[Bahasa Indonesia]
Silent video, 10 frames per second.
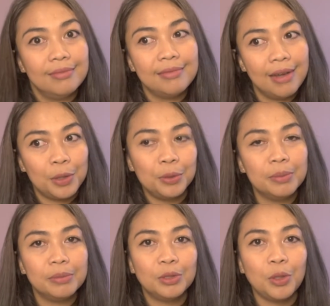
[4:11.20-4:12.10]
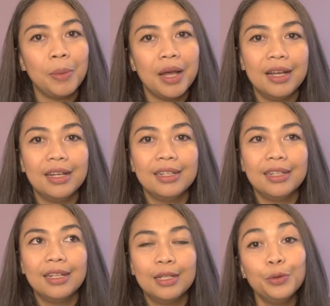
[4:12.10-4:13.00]
aku coba
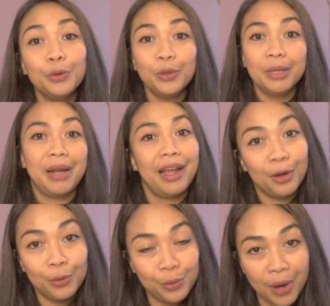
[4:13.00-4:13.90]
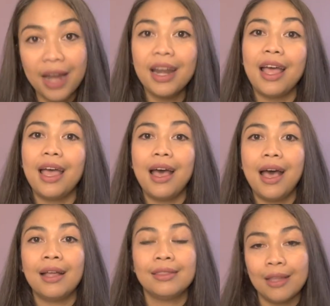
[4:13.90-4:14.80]
nungguin mereka duluan
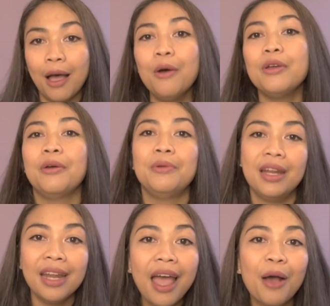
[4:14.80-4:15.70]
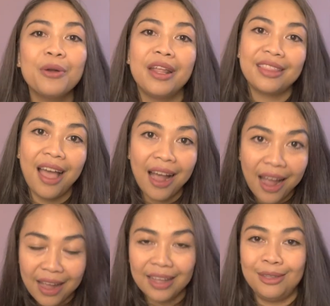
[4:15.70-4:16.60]
atau ya udah deh aku naik
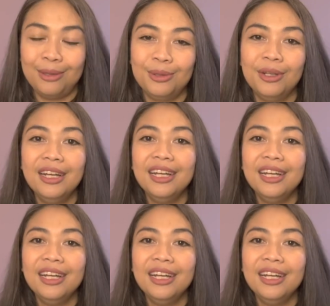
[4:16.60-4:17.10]
tangga gitu